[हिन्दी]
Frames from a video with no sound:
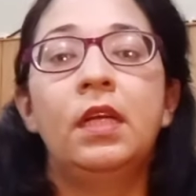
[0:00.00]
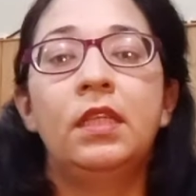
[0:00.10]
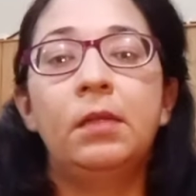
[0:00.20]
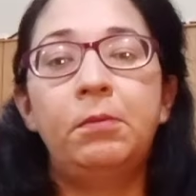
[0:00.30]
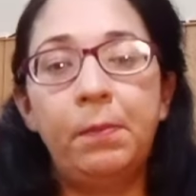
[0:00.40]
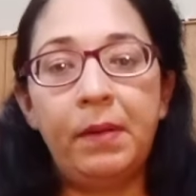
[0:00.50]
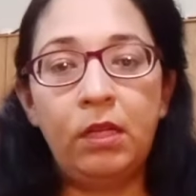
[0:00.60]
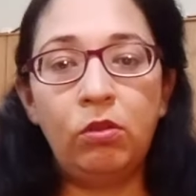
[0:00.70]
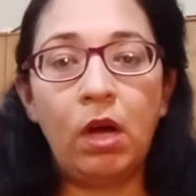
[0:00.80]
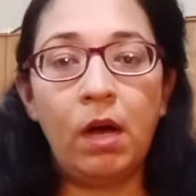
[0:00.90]
सबसे पहले
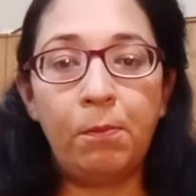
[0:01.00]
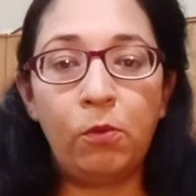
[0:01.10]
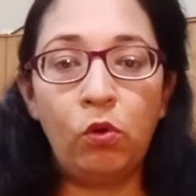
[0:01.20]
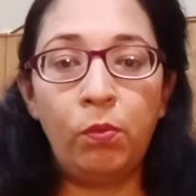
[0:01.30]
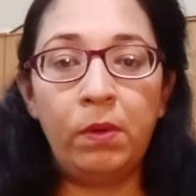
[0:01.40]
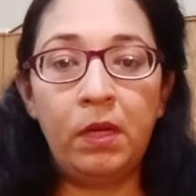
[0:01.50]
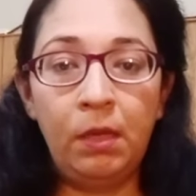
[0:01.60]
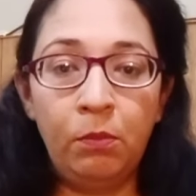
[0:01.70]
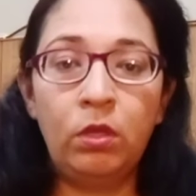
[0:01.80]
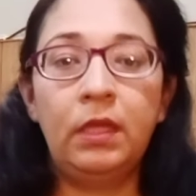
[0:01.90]
तो आपको
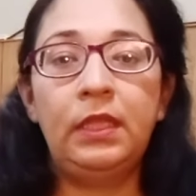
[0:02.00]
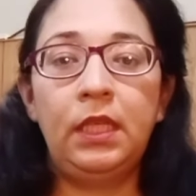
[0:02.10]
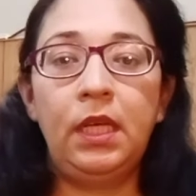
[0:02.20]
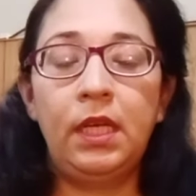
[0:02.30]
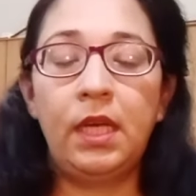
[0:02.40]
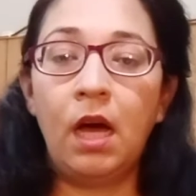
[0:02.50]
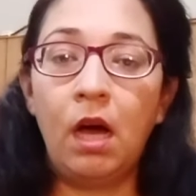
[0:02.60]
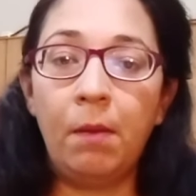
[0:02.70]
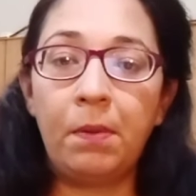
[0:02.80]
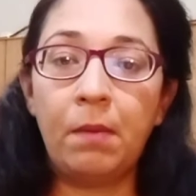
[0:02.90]
इल्म होना चाहिए कि
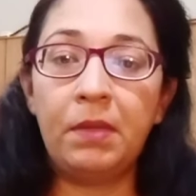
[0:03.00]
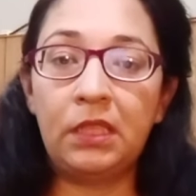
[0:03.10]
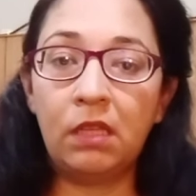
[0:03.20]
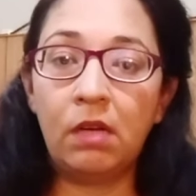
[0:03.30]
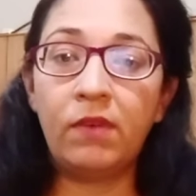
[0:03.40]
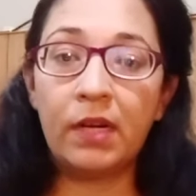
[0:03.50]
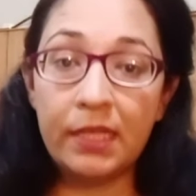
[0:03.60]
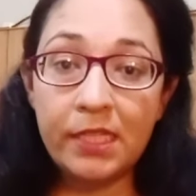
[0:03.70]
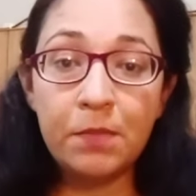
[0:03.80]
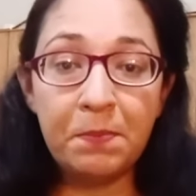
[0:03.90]
आपका बच्चा
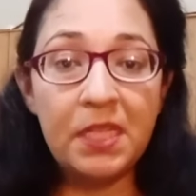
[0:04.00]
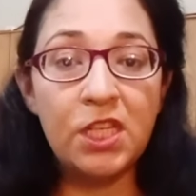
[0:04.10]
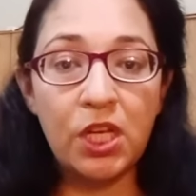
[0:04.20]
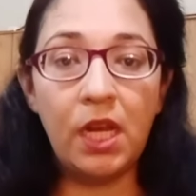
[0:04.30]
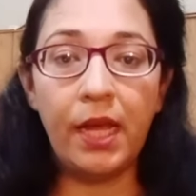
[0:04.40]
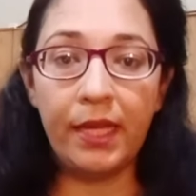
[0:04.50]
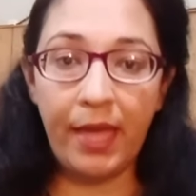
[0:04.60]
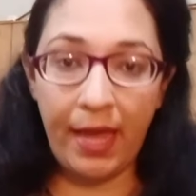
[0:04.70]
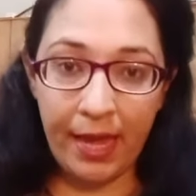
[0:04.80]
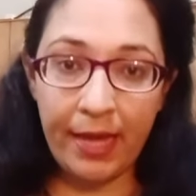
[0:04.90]
वाकई स्पीच के लायक
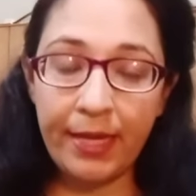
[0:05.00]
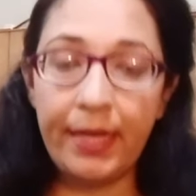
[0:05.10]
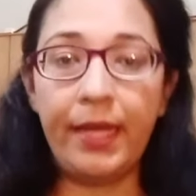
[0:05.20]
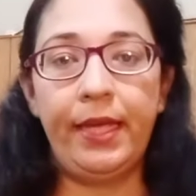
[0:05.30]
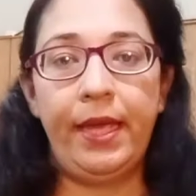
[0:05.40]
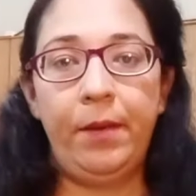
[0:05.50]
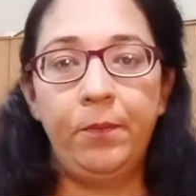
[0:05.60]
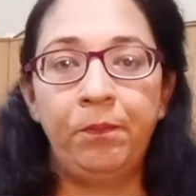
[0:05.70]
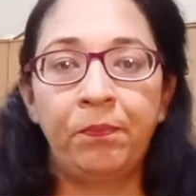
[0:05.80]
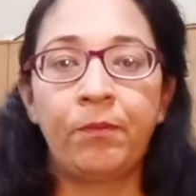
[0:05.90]
है कि नहीं है
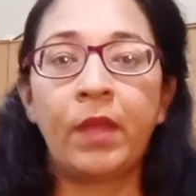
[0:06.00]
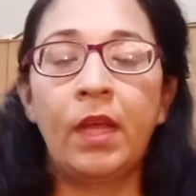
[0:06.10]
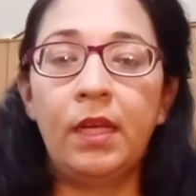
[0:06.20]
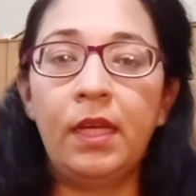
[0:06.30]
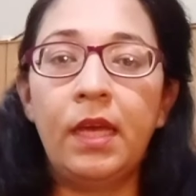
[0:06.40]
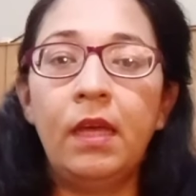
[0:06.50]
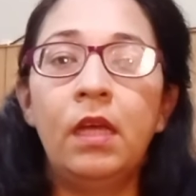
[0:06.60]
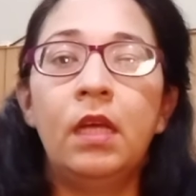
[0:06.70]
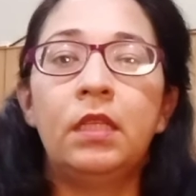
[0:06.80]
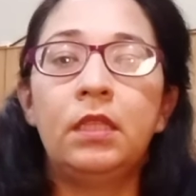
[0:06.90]
ठीक है
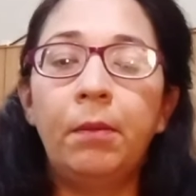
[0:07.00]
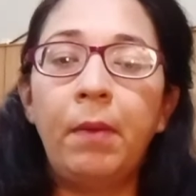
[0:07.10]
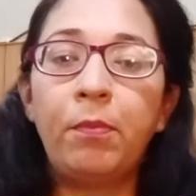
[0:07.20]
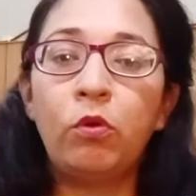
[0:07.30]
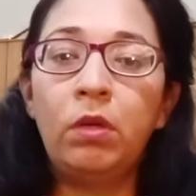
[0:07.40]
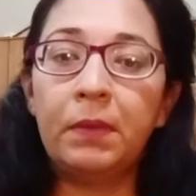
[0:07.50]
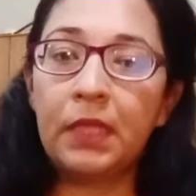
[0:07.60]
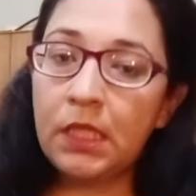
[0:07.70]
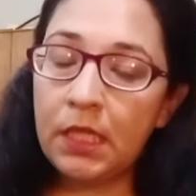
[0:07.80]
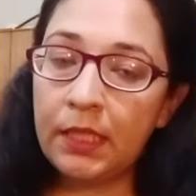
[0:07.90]
जब आपको ये पता
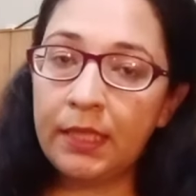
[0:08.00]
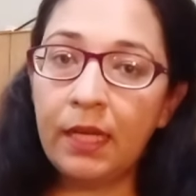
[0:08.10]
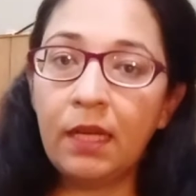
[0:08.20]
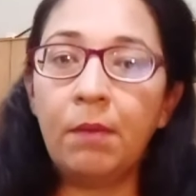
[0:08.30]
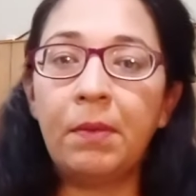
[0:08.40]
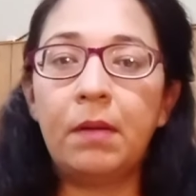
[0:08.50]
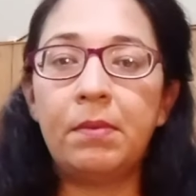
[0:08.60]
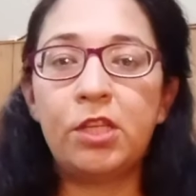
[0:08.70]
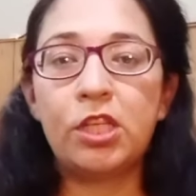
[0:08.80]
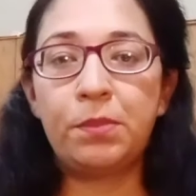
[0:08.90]
चल जाता है कि हमारा
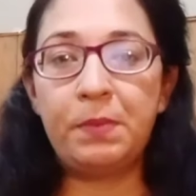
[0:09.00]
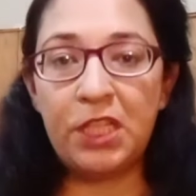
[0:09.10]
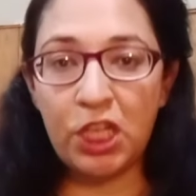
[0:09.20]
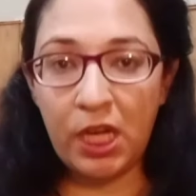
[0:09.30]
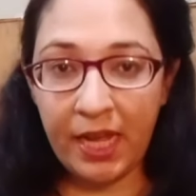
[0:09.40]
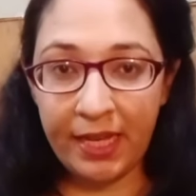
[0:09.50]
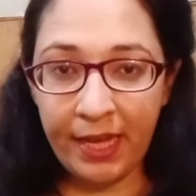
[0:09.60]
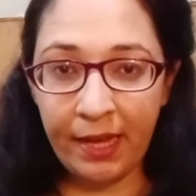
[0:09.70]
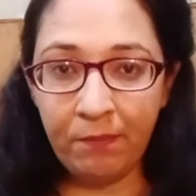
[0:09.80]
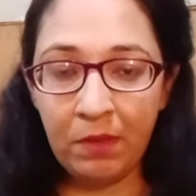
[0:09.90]
बच्चा स्पीच के लायक
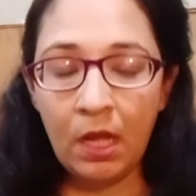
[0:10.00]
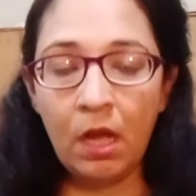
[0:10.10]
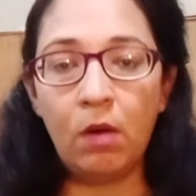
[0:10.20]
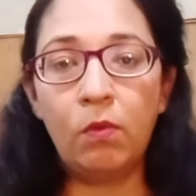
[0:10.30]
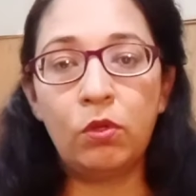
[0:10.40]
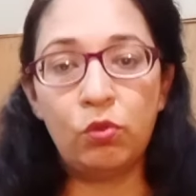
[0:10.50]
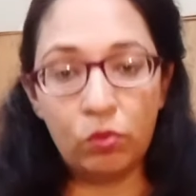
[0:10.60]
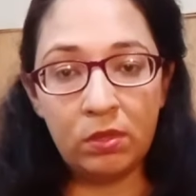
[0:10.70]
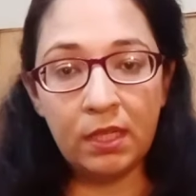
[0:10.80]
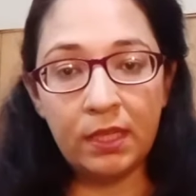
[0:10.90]
है वो सुन
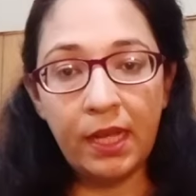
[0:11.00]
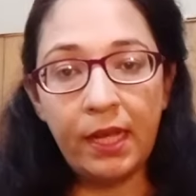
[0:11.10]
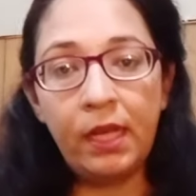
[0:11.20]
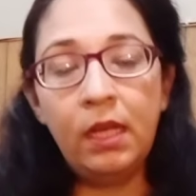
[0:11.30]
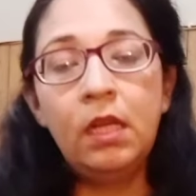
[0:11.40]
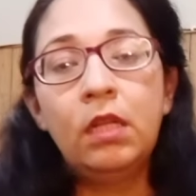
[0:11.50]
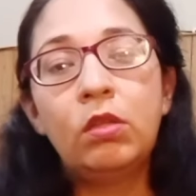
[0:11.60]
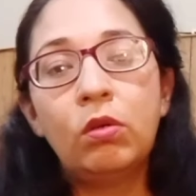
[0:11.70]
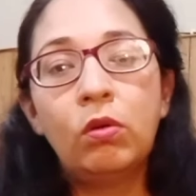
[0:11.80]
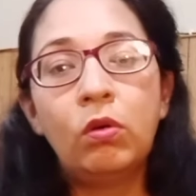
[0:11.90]
सकता है तो